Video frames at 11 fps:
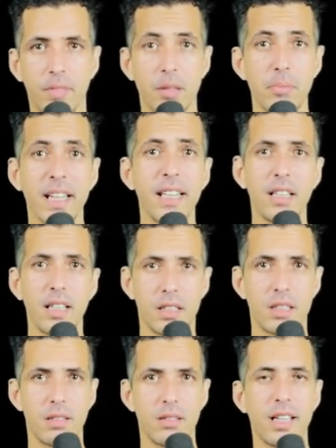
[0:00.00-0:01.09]
ما
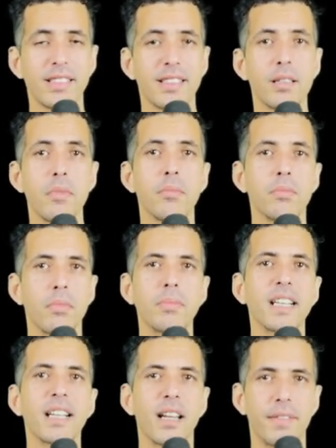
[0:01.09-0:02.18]
كايناش اصلا ما
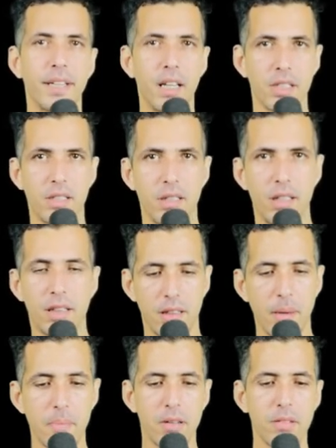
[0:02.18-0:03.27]
مديكلارياش لات
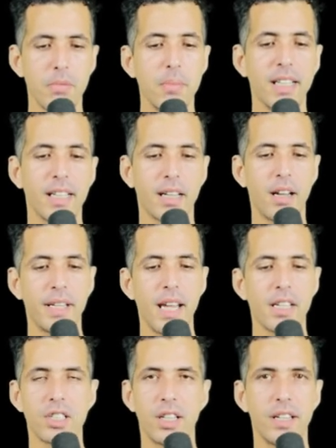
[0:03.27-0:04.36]
نمبر ما
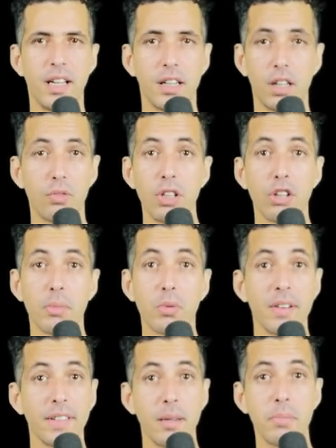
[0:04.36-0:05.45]
مديكلارياش هنا يقول لكم
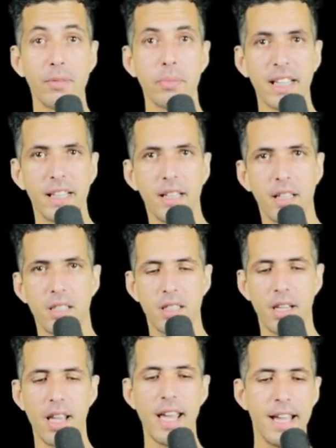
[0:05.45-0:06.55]
كوار نمبر ما كايناش
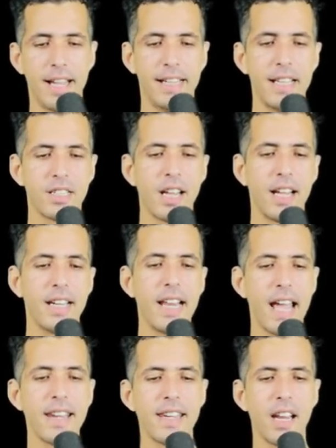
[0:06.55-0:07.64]
علاش
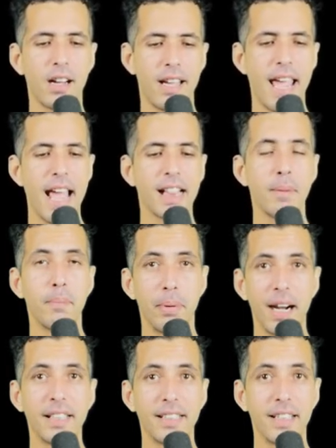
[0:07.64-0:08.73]
لان هاد
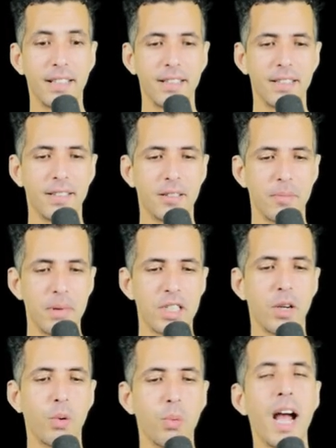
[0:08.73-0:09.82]
البايندين ماشي
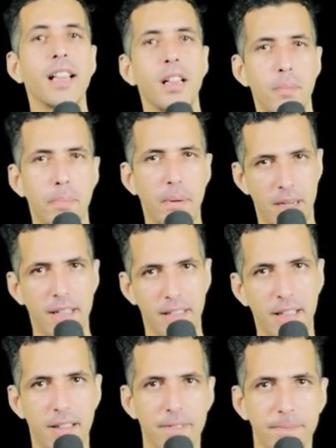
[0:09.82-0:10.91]
هو هاد
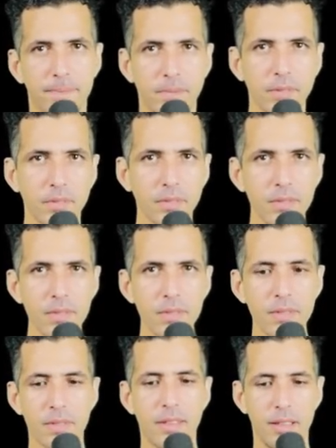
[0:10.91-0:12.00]
البايندين
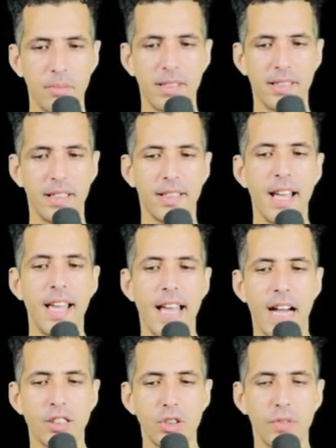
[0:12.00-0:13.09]
مزيان
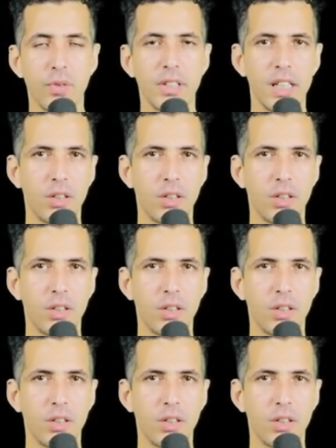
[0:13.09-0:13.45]
اش نشوفوا هنا